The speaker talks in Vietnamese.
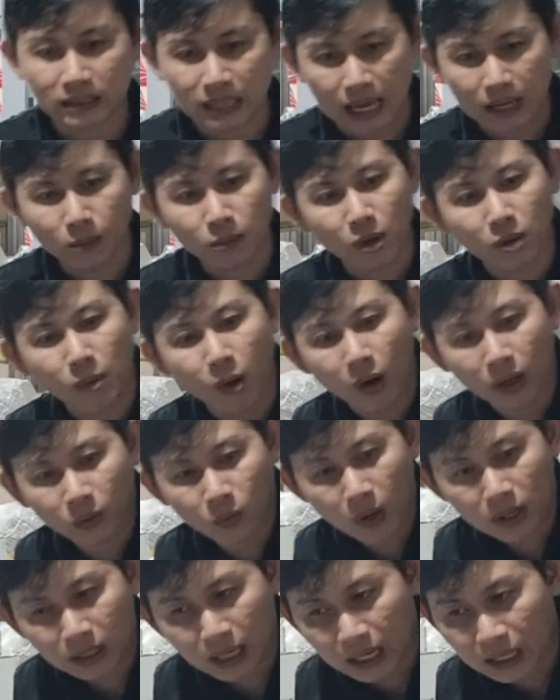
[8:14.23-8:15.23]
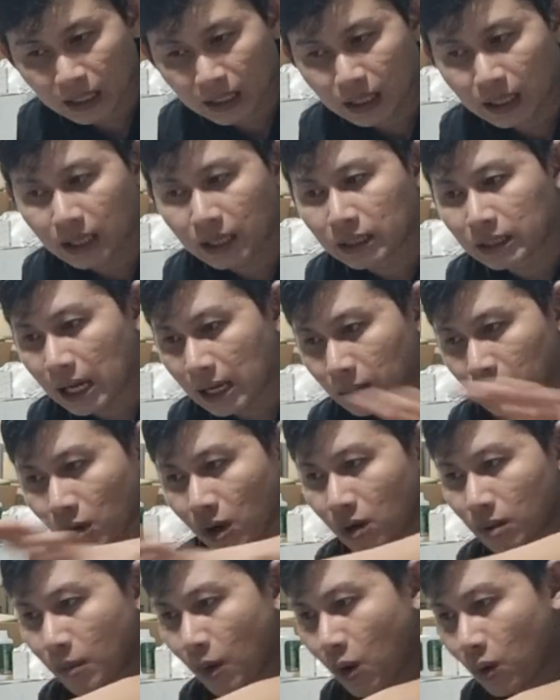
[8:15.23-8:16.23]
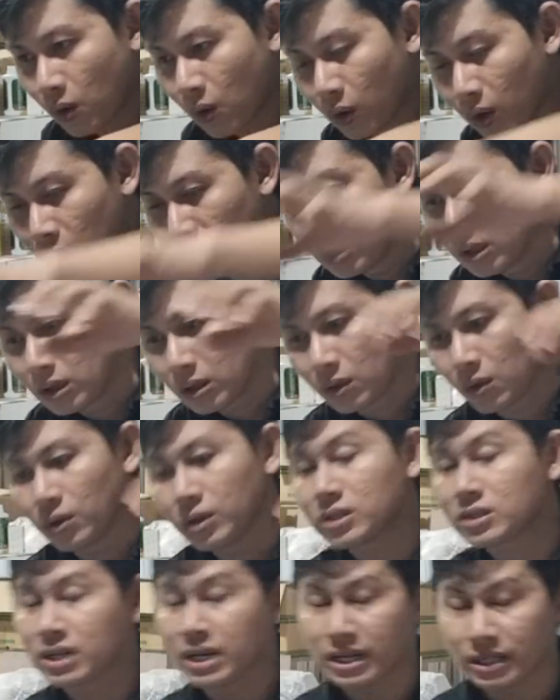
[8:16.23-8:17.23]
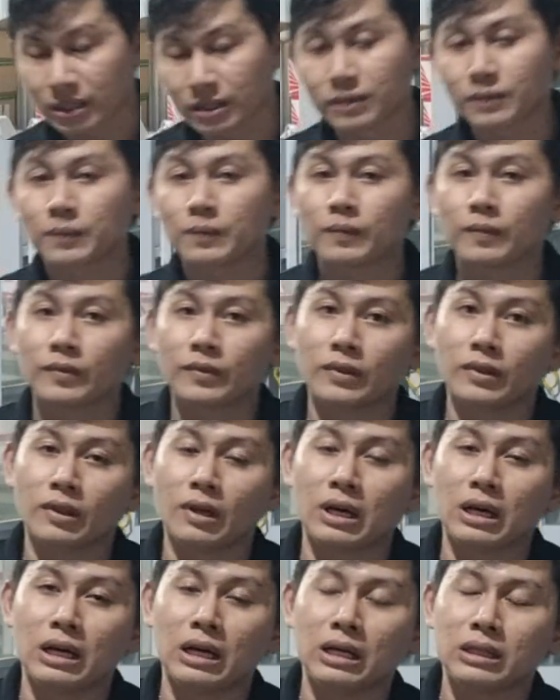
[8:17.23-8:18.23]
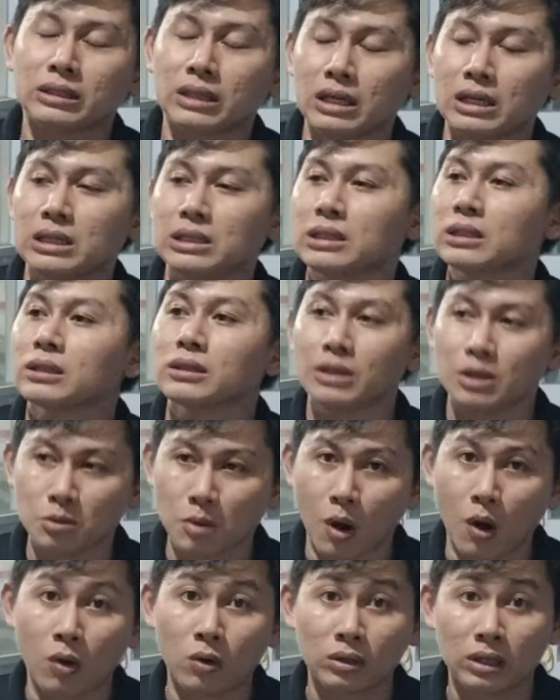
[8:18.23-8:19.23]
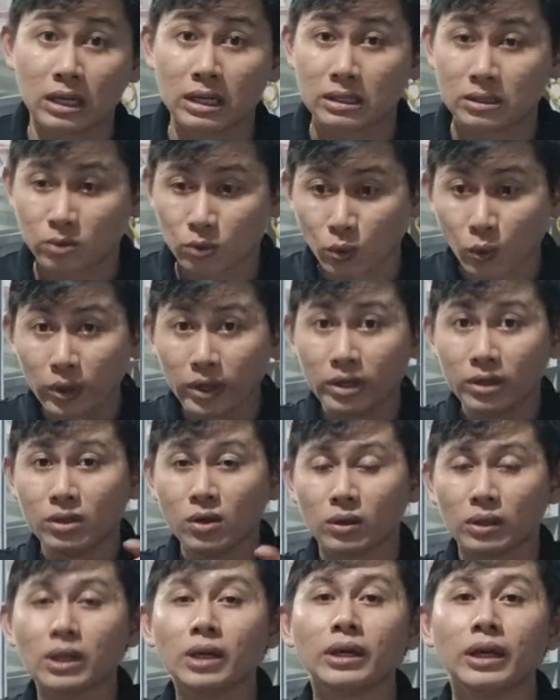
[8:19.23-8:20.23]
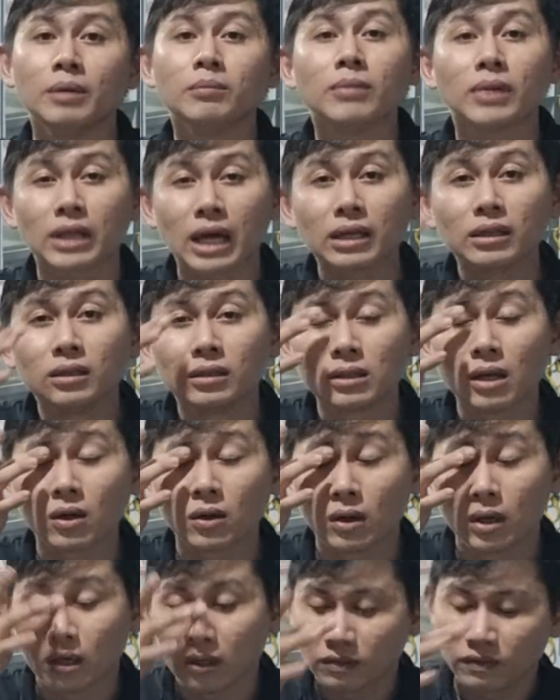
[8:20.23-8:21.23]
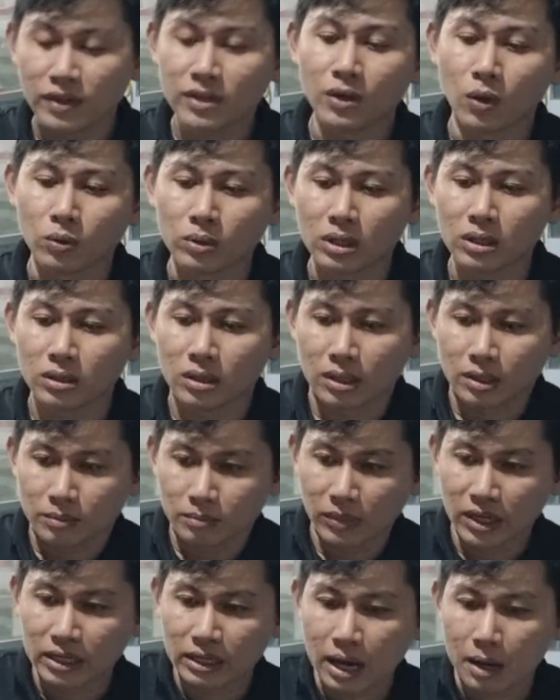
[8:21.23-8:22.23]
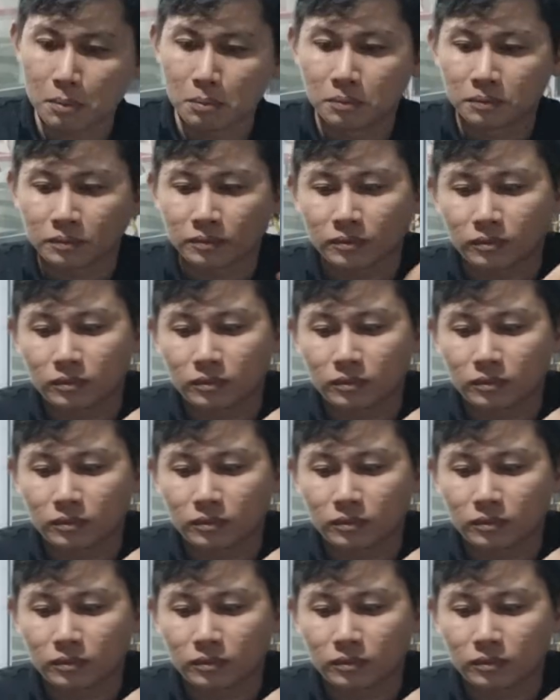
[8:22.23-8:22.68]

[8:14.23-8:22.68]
Thái cũng có bộ Anh Quốc nè, Thái cũng có bộ của Israel. Đó, thì rất là nhiều bộ, thì tùy vô cái thời điểm mà Thái đưa vô. Ví dụ như miền Đông